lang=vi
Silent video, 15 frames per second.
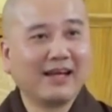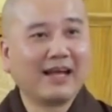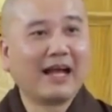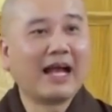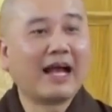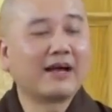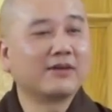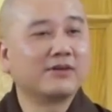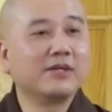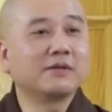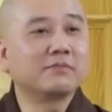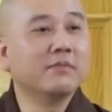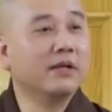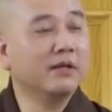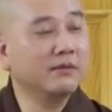ăn
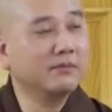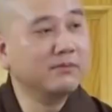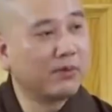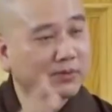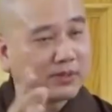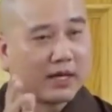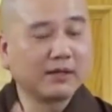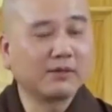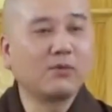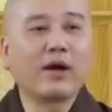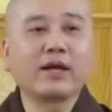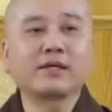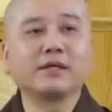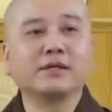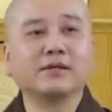riết bệnh một trận
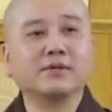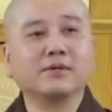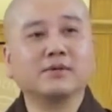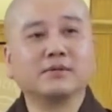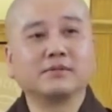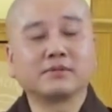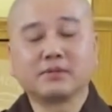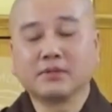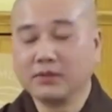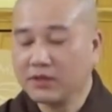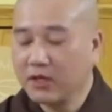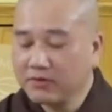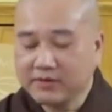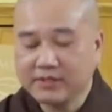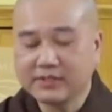quá chừng luôn.
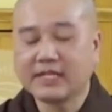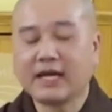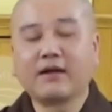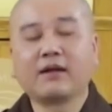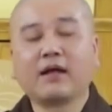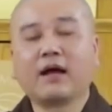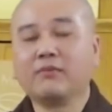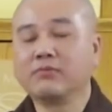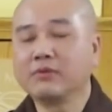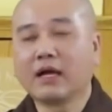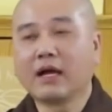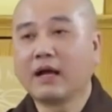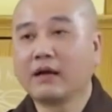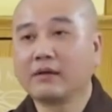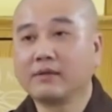Từ đó về sau là không,
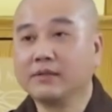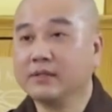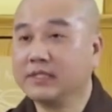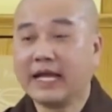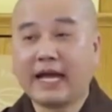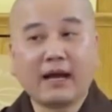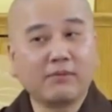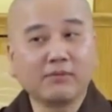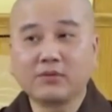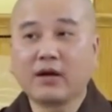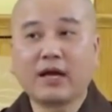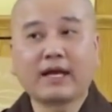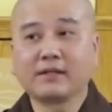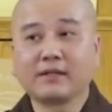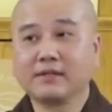nhiều nhà không
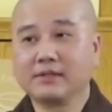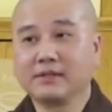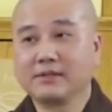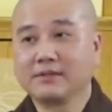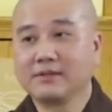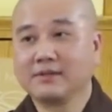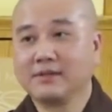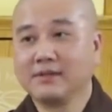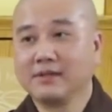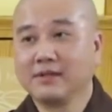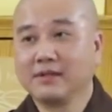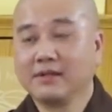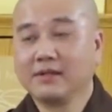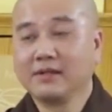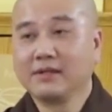cho ăn nữa.
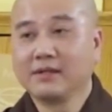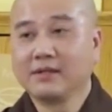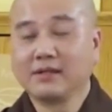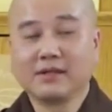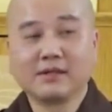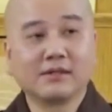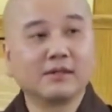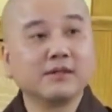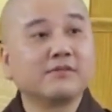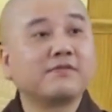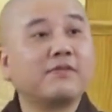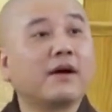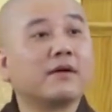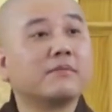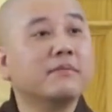Đức
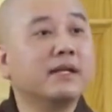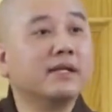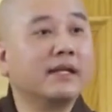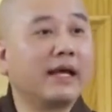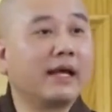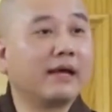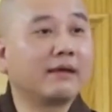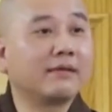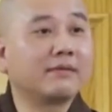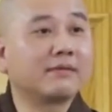Phật mình nè